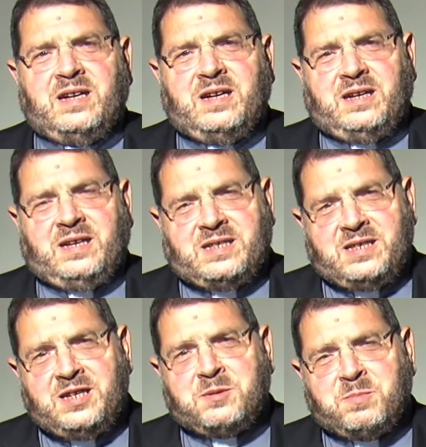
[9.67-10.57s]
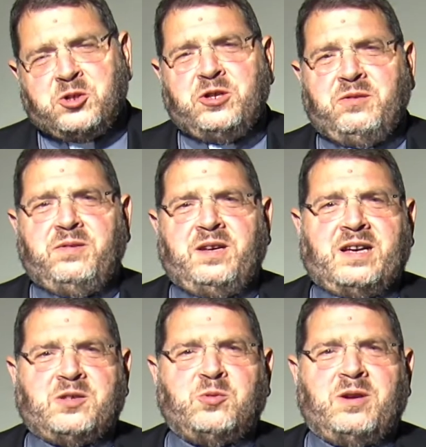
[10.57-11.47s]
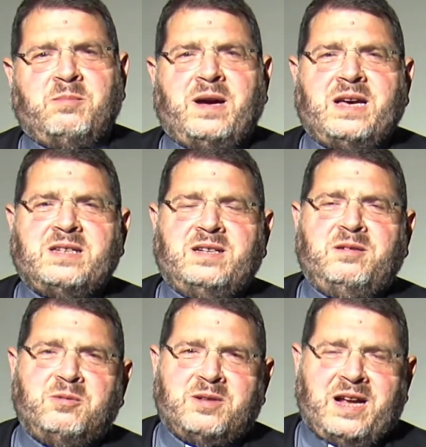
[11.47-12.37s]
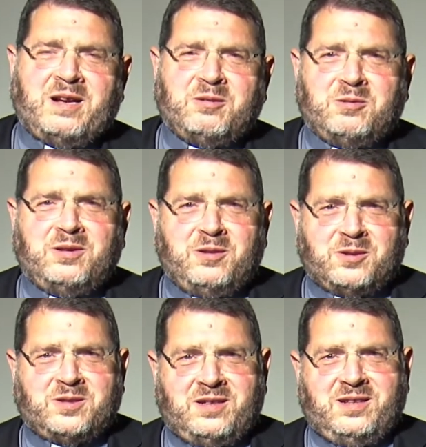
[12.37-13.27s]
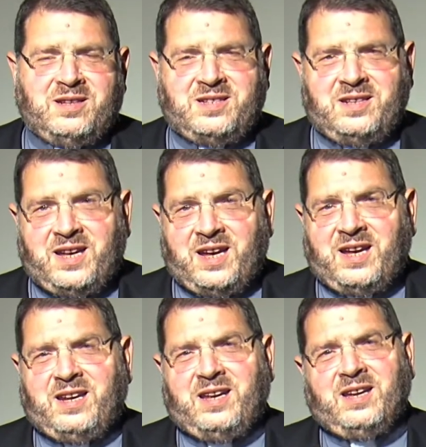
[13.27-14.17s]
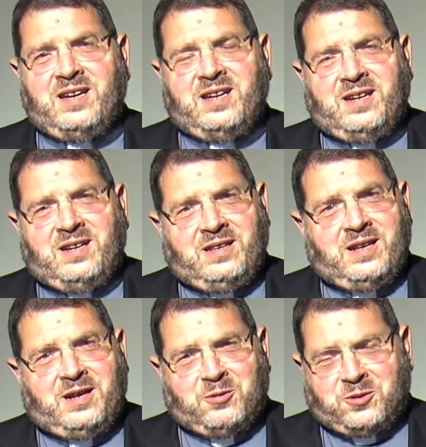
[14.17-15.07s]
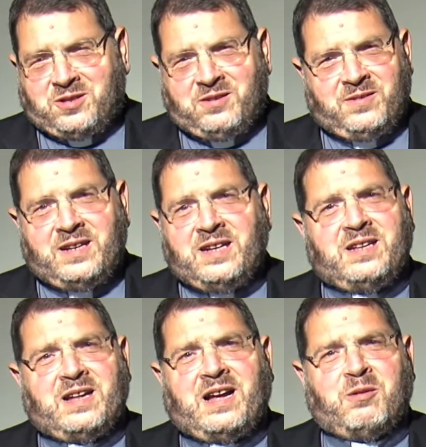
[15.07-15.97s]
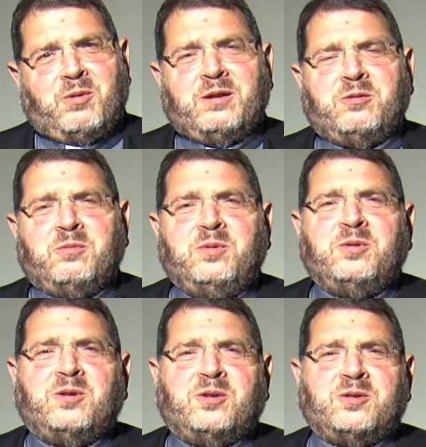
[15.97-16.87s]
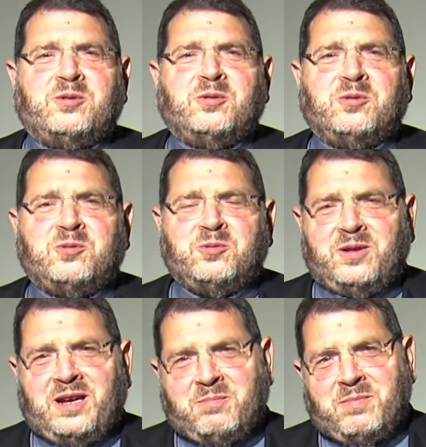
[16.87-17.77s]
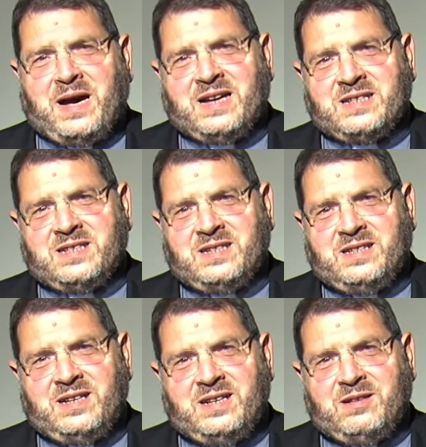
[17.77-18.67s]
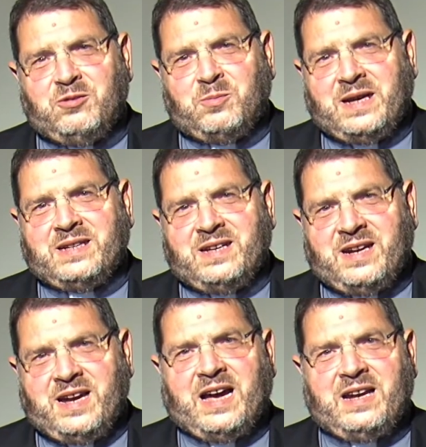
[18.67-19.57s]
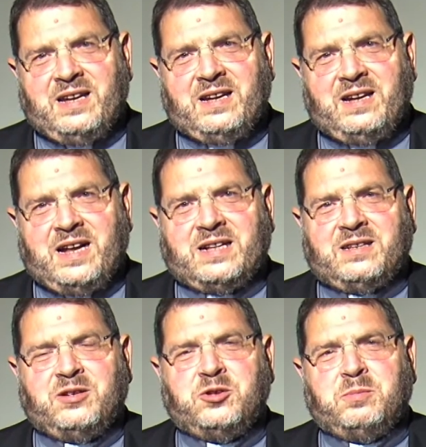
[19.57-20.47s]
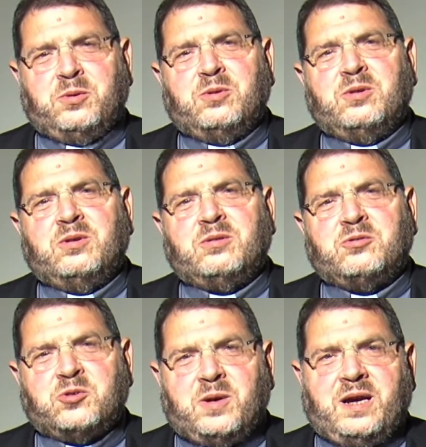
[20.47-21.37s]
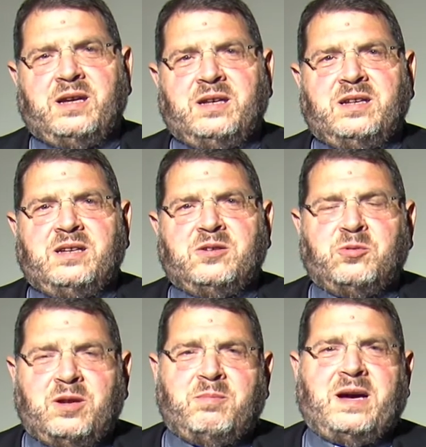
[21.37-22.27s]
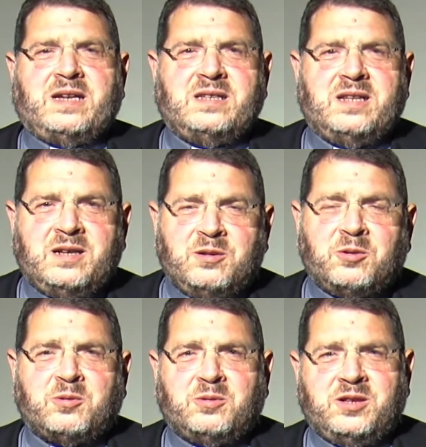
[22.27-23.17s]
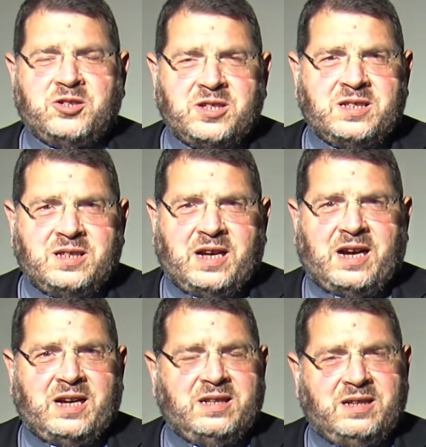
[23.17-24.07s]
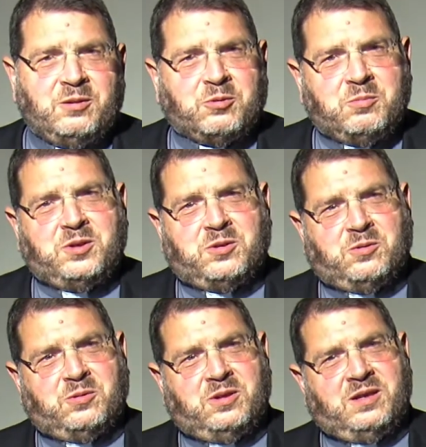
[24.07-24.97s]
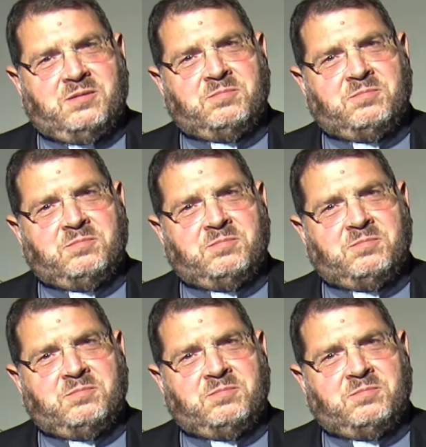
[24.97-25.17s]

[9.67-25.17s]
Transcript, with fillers: che si specifica sulla base non tanto dei nostri desideri, delle nostre velleità, quanto piuttosto sulla base delle domande reali che gli altri ci pongono, cioè sulla base delle loro necessità e dei loro bisogni